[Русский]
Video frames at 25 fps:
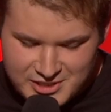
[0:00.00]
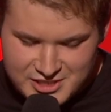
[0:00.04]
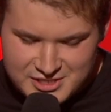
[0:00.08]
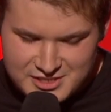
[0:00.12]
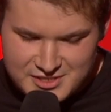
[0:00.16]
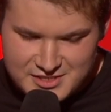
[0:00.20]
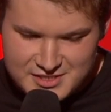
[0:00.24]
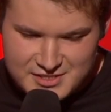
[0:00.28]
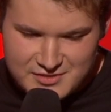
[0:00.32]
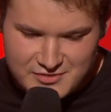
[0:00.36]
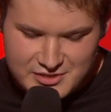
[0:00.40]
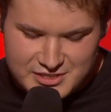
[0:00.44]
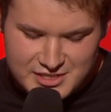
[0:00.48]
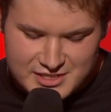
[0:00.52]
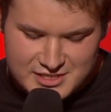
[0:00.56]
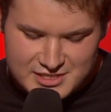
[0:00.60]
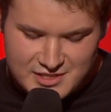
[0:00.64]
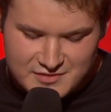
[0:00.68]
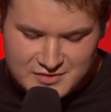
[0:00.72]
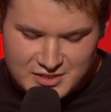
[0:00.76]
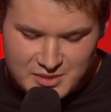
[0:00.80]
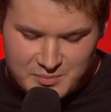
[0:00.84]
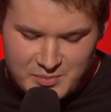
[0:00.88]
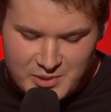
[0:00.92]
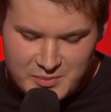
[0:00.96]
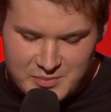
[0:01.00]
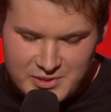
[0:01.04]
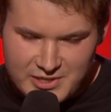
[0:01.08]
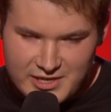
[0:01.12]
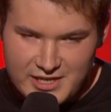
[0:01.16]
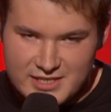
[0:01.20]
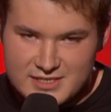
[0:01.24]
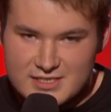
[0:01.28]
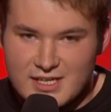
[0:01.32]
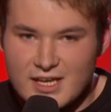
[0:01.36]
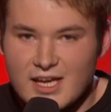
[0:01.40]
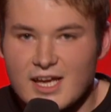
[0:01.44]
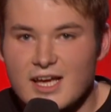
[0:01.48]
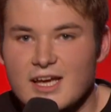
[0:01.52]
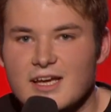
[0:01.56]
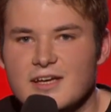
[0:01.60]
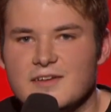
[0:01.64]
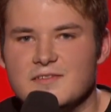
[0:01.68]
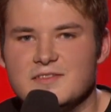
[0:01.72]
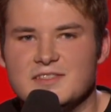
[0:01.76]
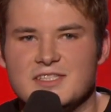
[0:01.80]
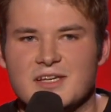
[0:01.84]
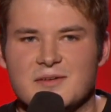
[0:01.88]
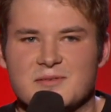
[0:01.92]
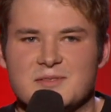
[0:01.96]
ж не сегодня-завтра а помирать.
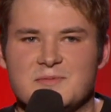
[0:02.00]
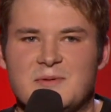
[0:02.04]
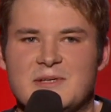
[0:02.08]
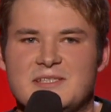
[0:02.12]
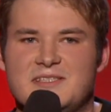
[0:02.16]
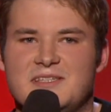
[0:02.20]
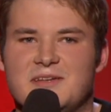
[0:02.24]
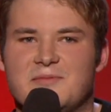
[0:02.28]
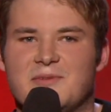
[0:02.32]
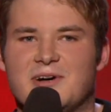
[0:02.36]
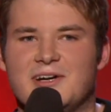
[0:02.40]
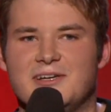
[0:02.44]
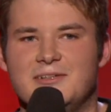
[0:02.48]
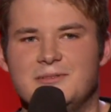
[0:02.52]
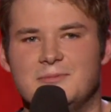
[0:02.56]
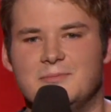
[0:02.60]
Всем спасибо.